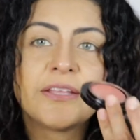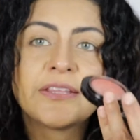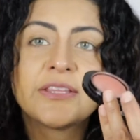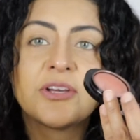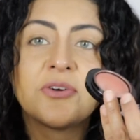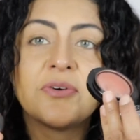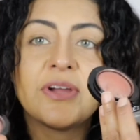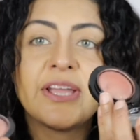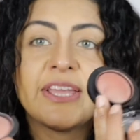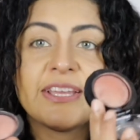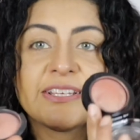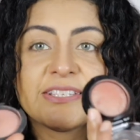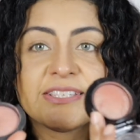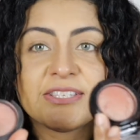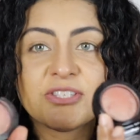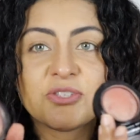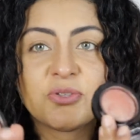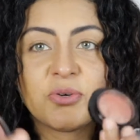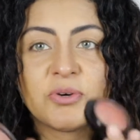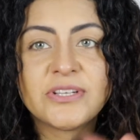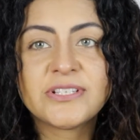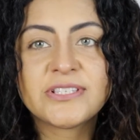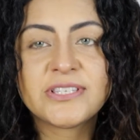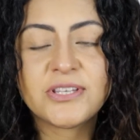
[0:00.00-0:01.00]
Então, esses
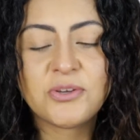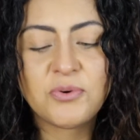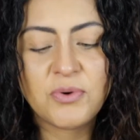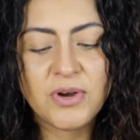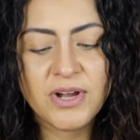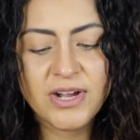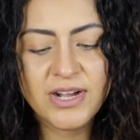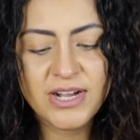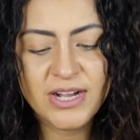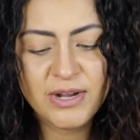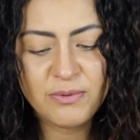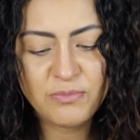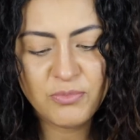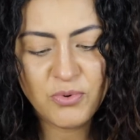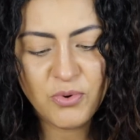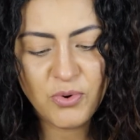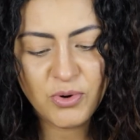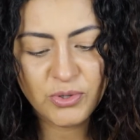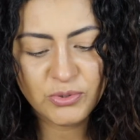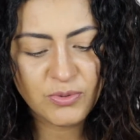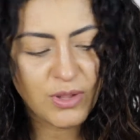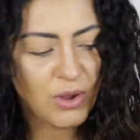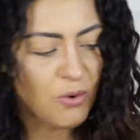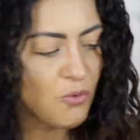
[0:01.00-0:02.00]
dois eu amo
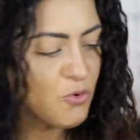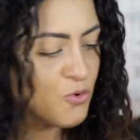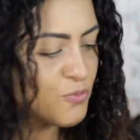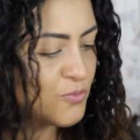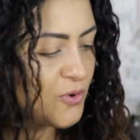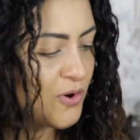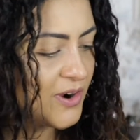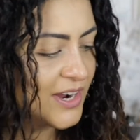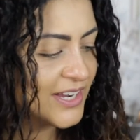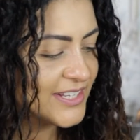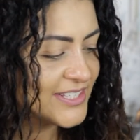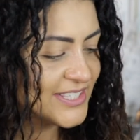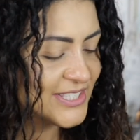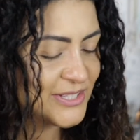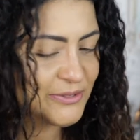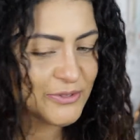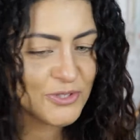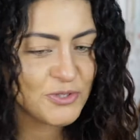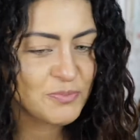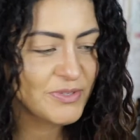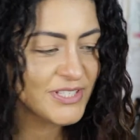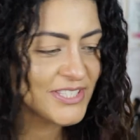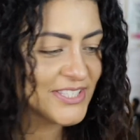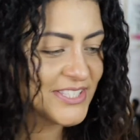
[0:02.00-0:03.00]
quando é alguma ocasião
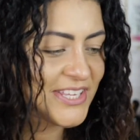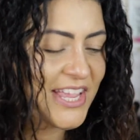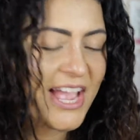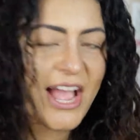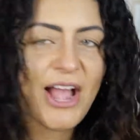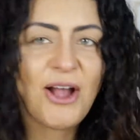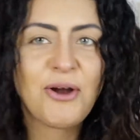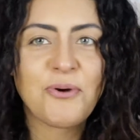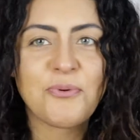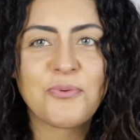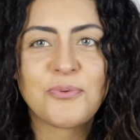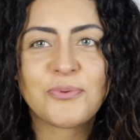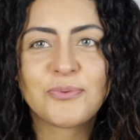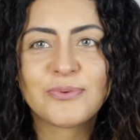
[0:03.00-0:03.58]
especial,